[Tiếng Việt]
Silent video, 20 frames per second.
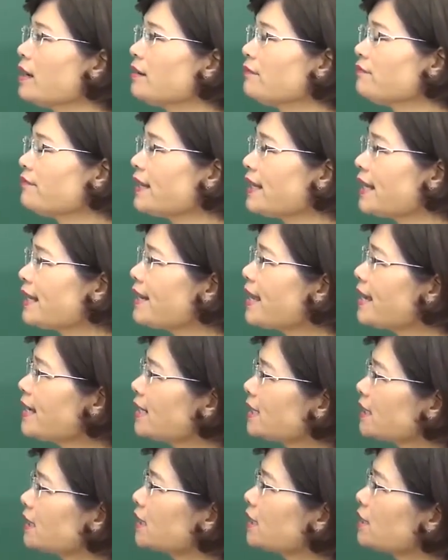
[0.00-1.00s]
Vậy là đây là
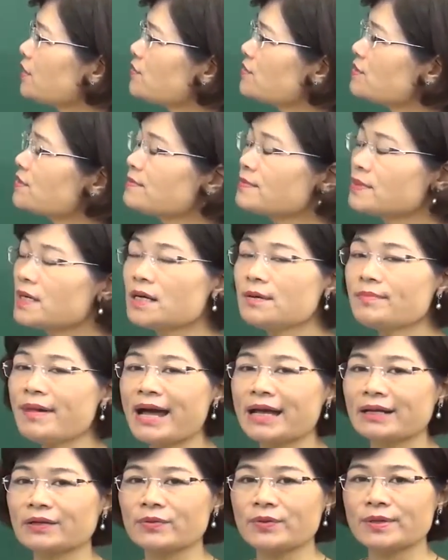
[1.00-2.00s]
những cái nội dung cơ
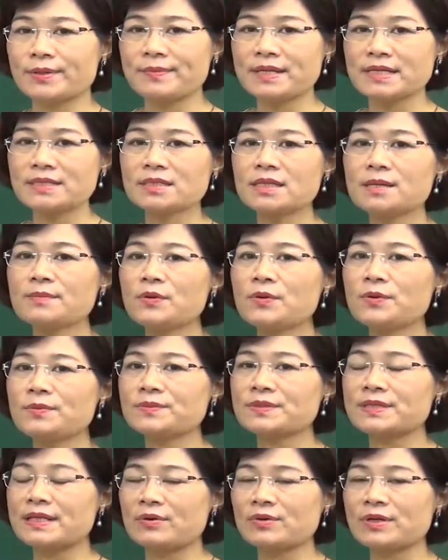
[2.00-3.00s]
bản của Hiệp định sơ bộ
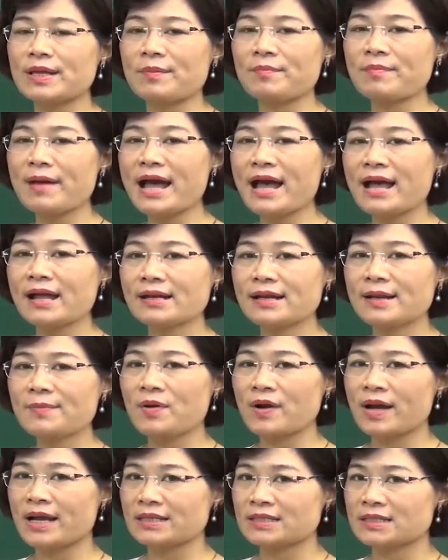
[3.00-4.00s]
6 tháng 3 năm
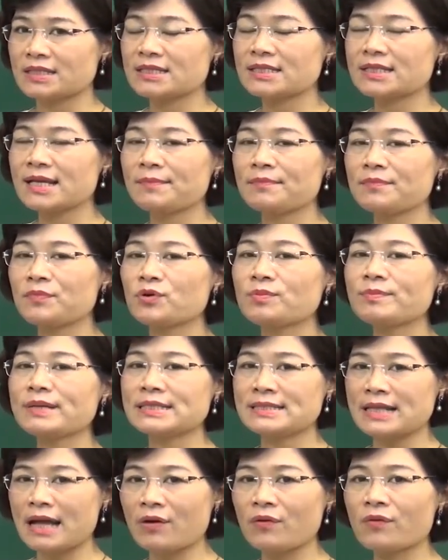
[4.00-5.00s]

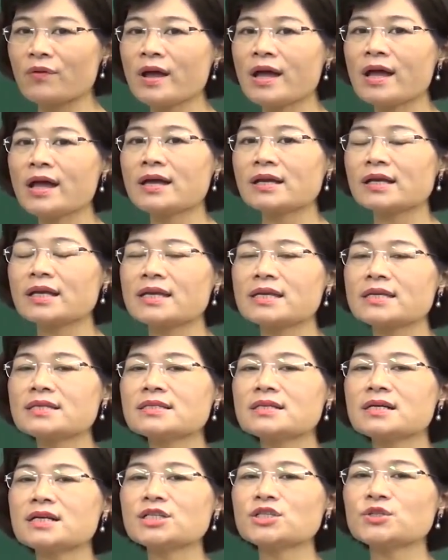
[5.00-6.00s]
1946 ký
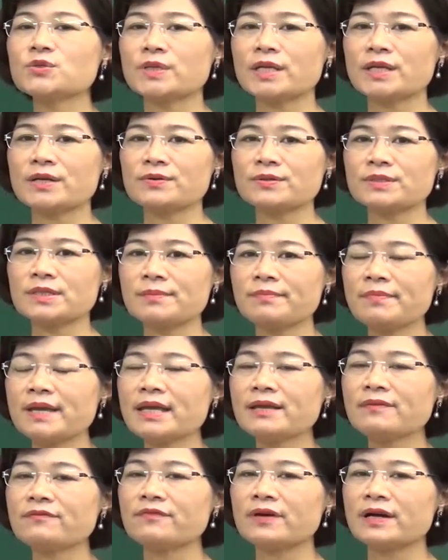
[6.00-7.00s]
giữa Chủ tịch Hồ Chí
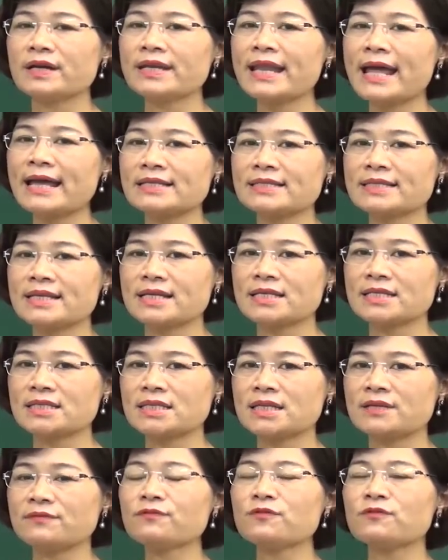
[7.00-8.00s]
Minh với đại diện
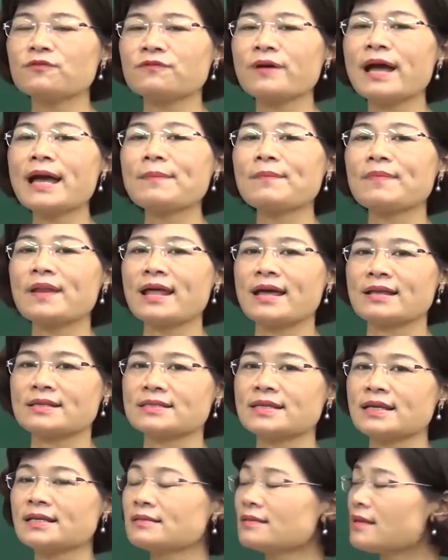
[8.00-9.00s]
chính phủ Pháp là
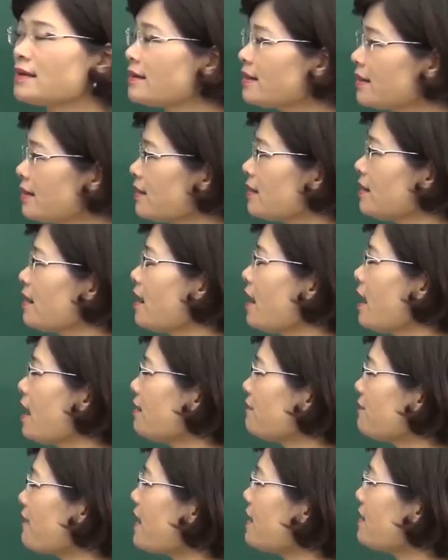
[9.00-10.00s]
Saint-Denis.
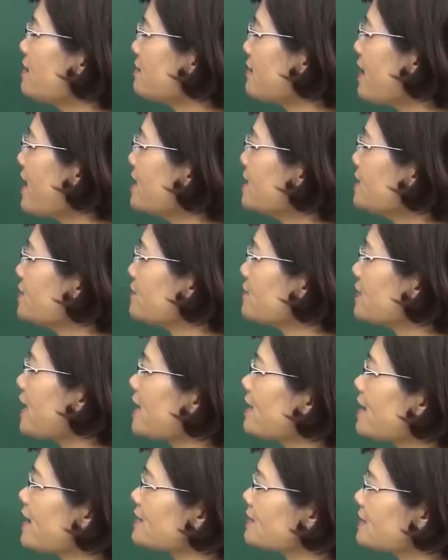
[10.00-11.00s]
Và ở đây chúng ta
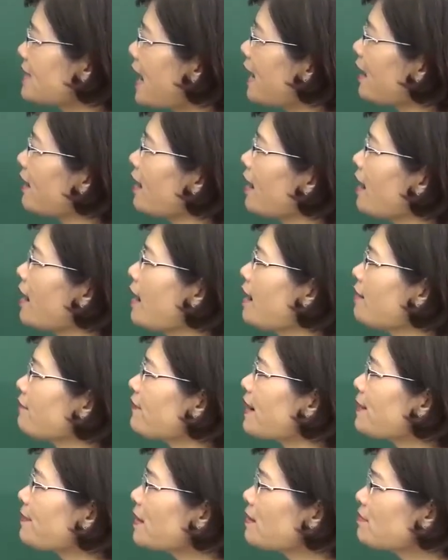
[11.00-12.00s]
thấy rằng
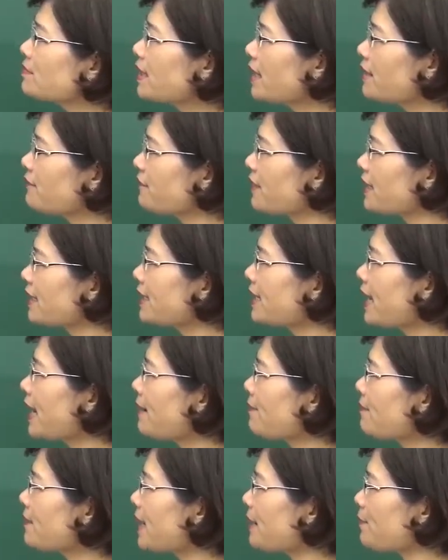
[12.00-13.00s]
Pháp công nhận Việt
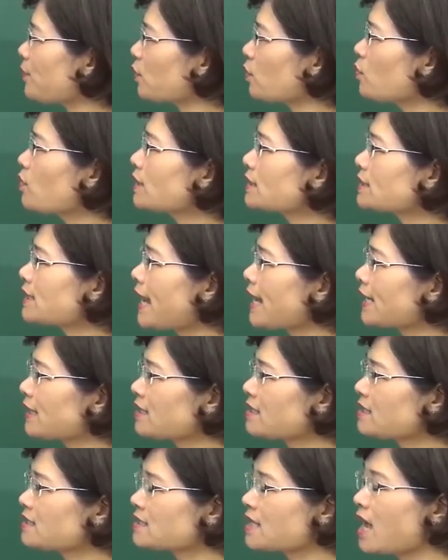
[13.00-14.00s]
Nam là một quốc gia
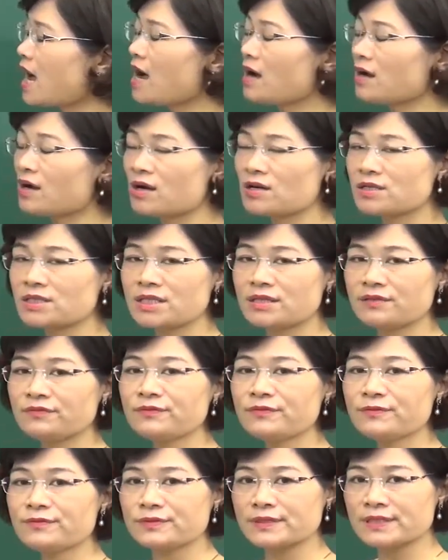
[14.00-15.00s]
tự do có chính
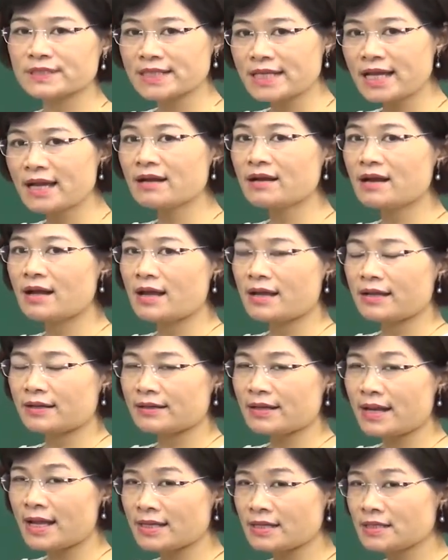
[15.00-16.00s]
phủ riêng.
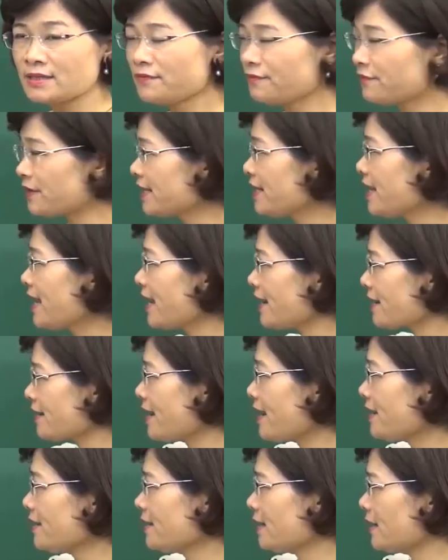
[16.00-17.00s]
Đấy, vấn đề ở
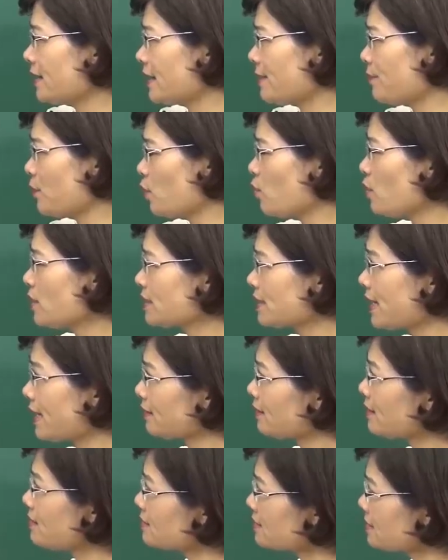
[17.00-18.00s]
đây là một quốc gia
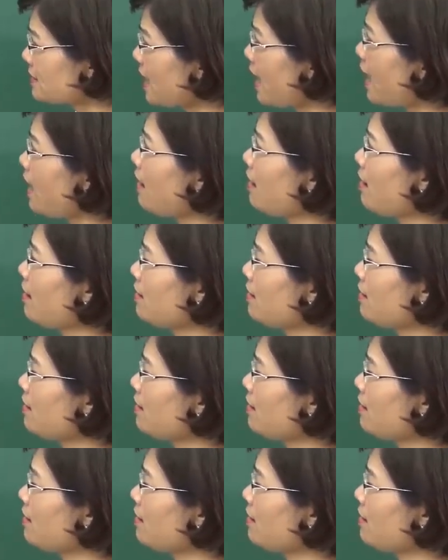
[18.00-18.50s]
tự do.